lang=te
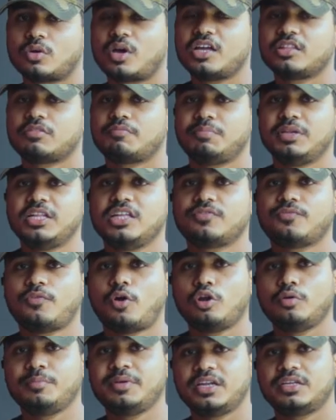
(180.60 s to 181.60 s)
సో గైస్ ప్లీజ్
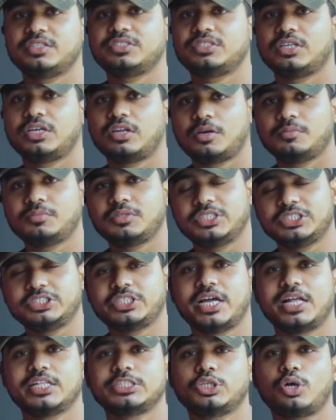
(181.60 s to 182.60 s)
ఫాలో మీన్ ఇన్స్టాగ్రామ్
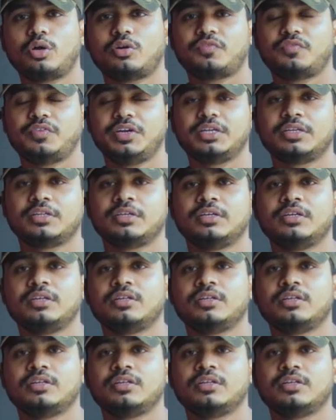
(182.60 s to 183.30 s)
క్రిష్ హెల్త్ డాట్ ఫిట్